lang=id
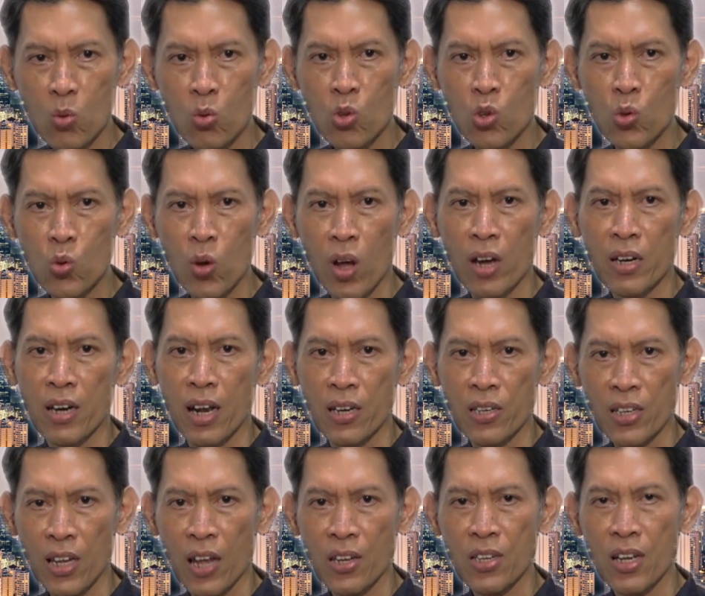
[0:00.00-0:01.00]
tujuan, dan
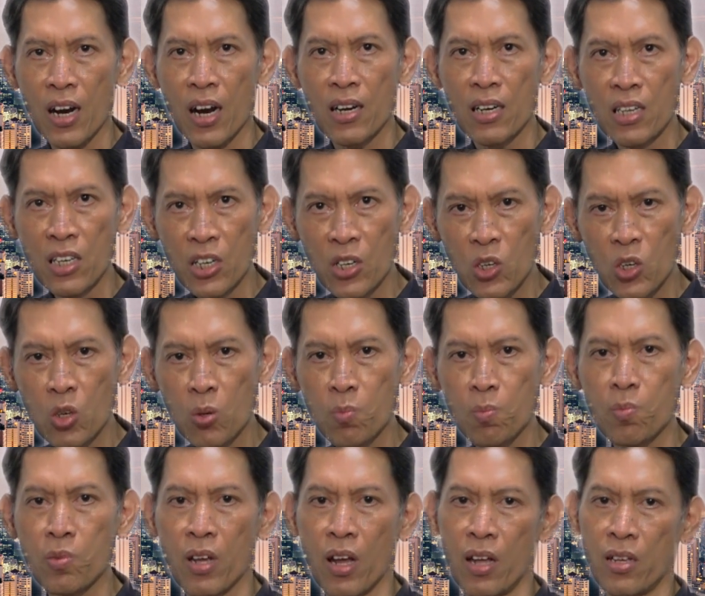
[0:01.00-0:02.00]
sasaran
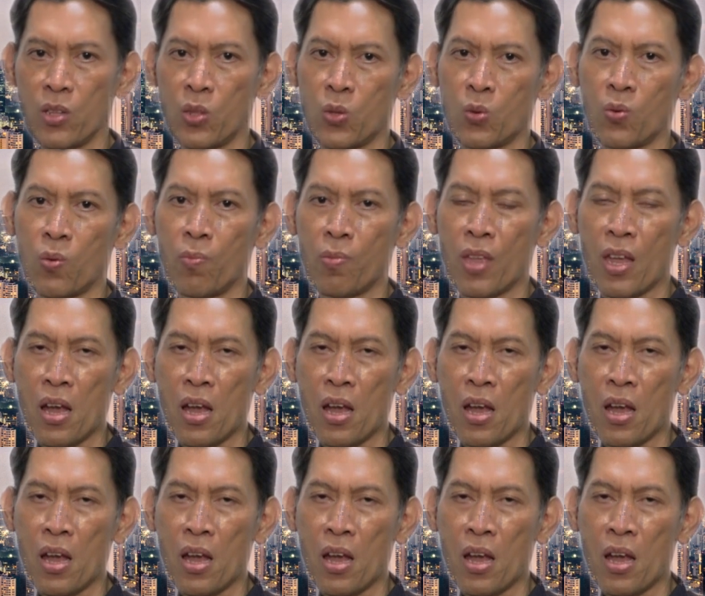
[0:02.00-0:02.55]
hidupnya itu,